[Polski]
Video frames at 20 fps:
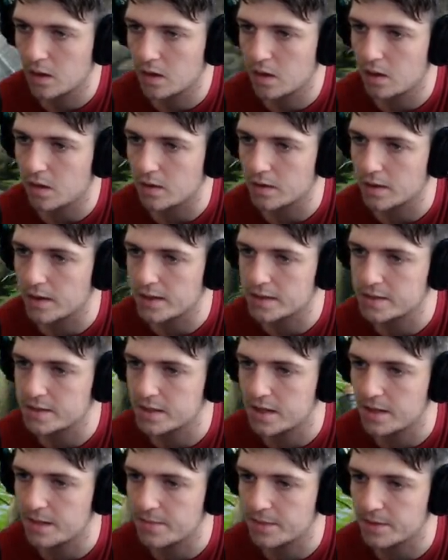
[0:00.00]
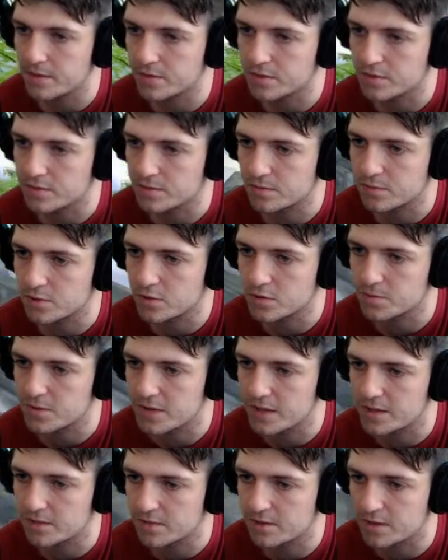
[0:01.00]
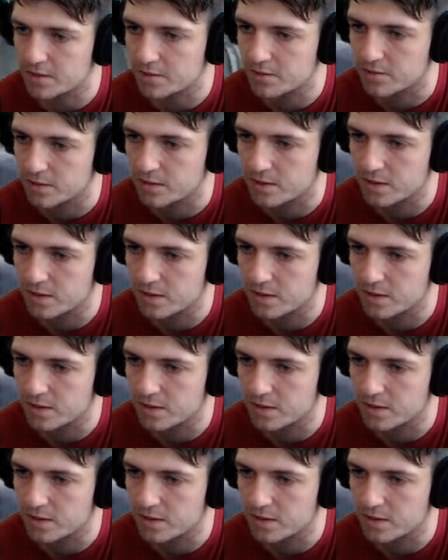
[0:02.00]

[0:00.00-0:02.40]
jeszcze lepiej, już, już przyleciał ten drugi.